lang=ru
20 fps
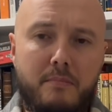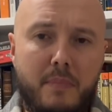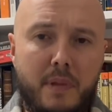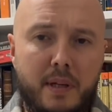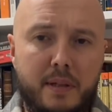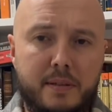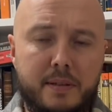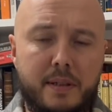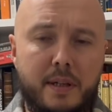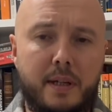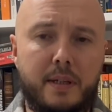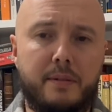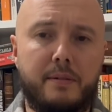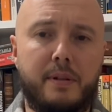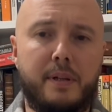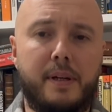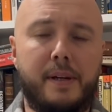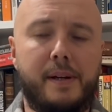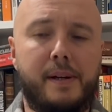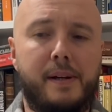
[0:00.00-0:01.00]

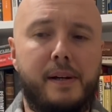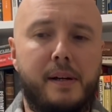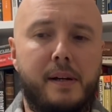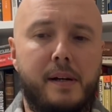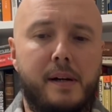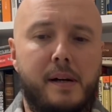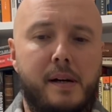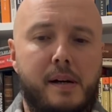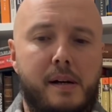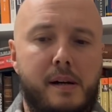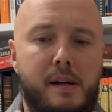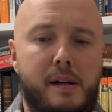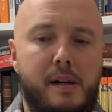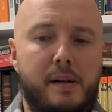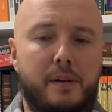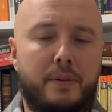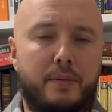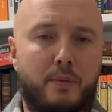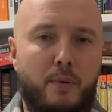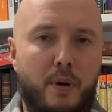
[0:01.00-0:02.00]
исследование
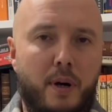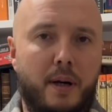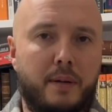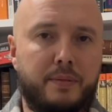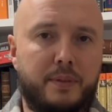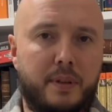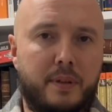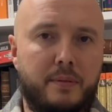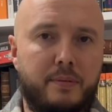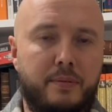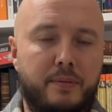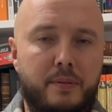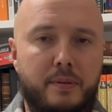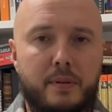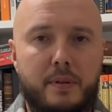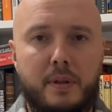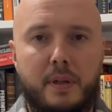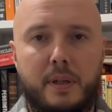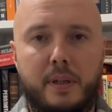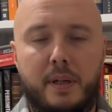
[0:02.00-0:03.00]
э, двух авторов
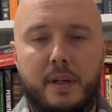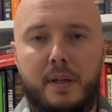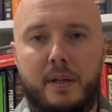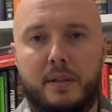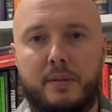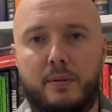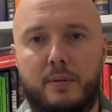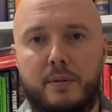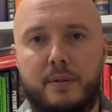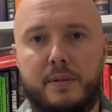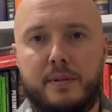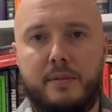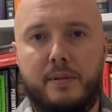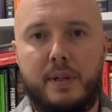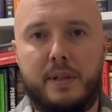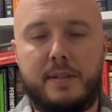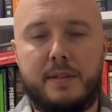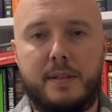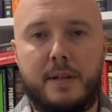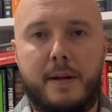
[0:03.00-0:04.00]
э, книг, которая
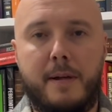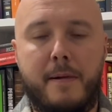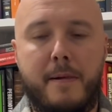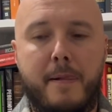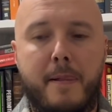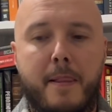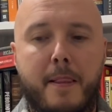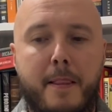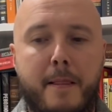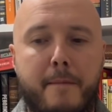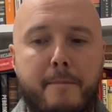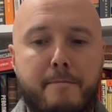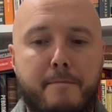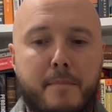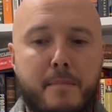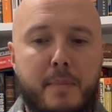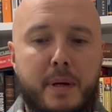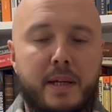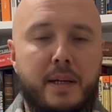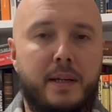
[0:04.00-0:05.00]
называется
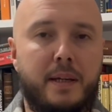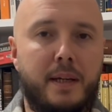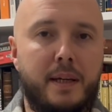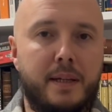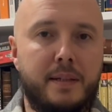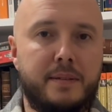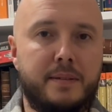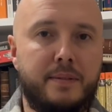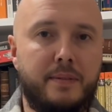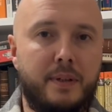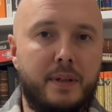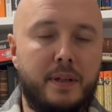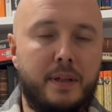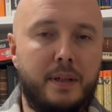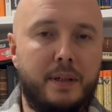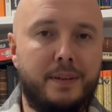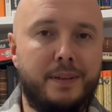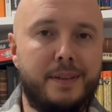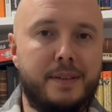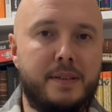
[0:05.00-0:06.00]
«Манихейство и
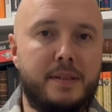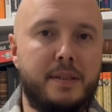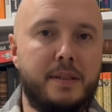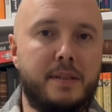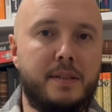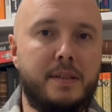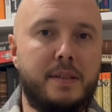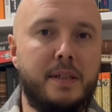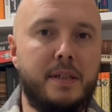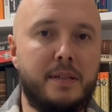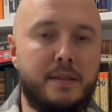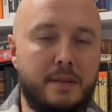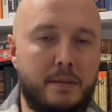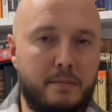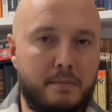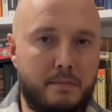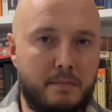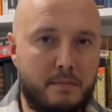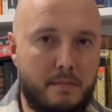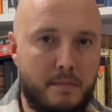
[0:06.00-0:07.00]

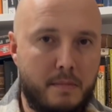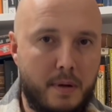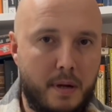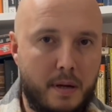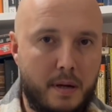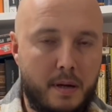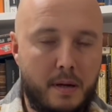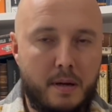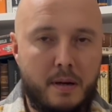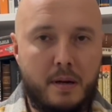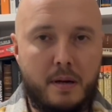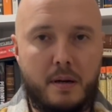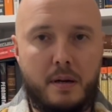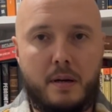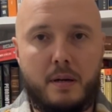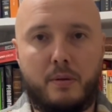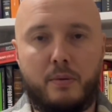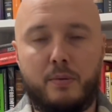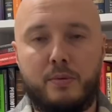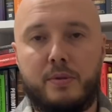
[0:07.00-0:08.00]
гностицизм.
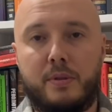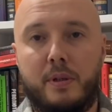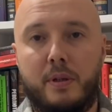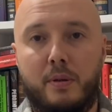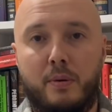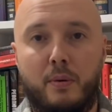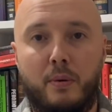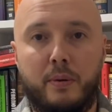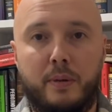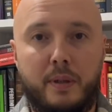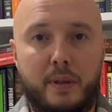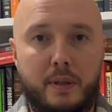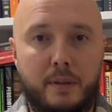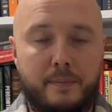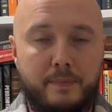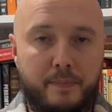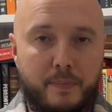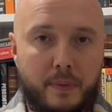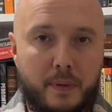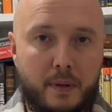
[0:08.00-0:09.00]
Э, русские коды,
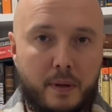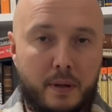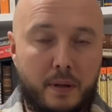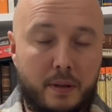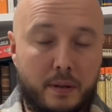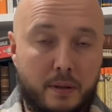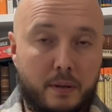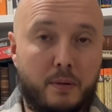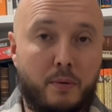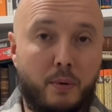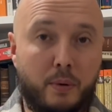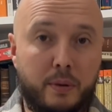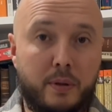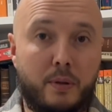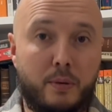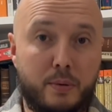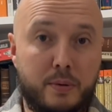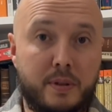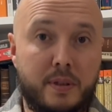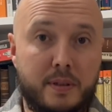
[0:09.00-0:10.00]
э, коды
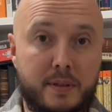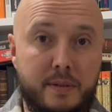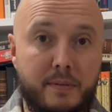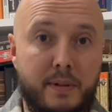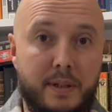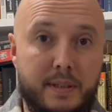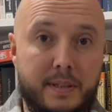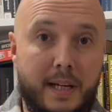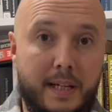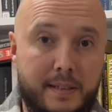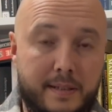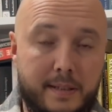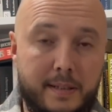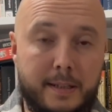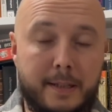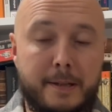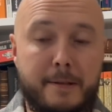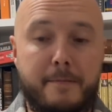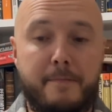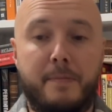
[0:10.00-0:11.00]
русской
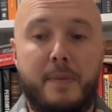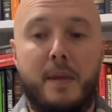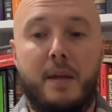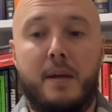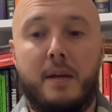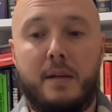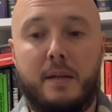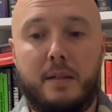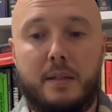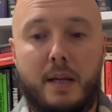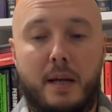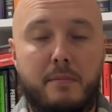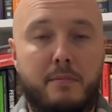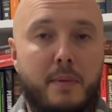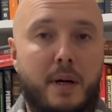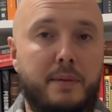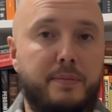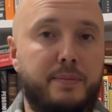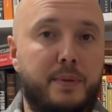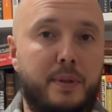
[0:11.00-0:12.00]
цивилизации». И там
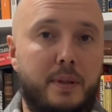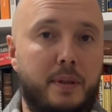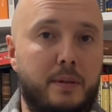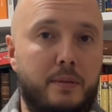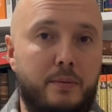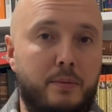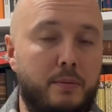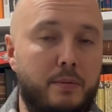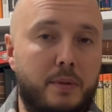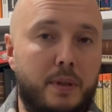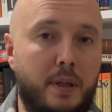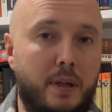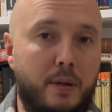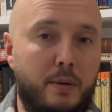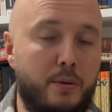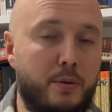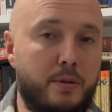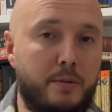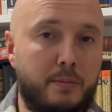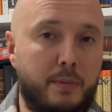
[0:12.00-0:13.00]
авторы ну, на
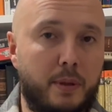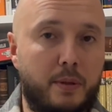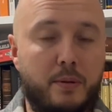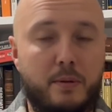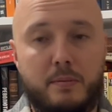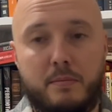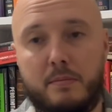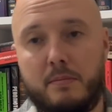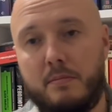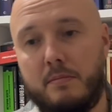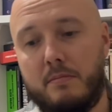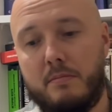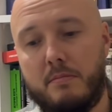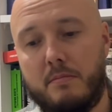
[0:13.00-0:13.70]
хорошем таком